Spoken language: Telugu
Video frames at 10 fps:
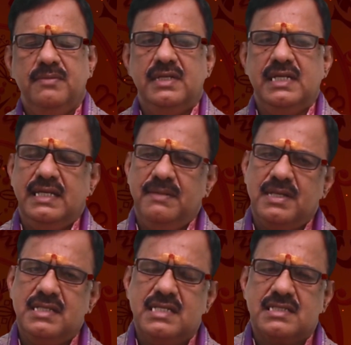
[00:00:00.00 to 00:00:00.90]
మీరు ఏ
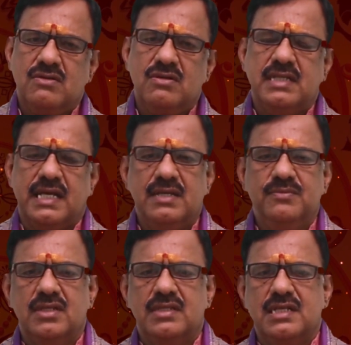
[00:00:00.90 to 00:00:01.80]
పని చేసినా కూడా
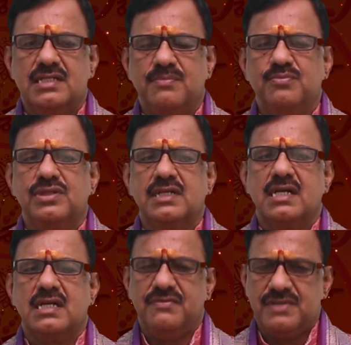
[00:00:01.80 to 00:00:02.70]
ధైర్యంతో దాన్ని
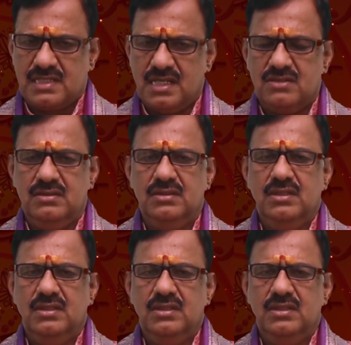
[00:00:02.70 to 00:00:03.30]
సంపూర్తిగా గావిస్తారు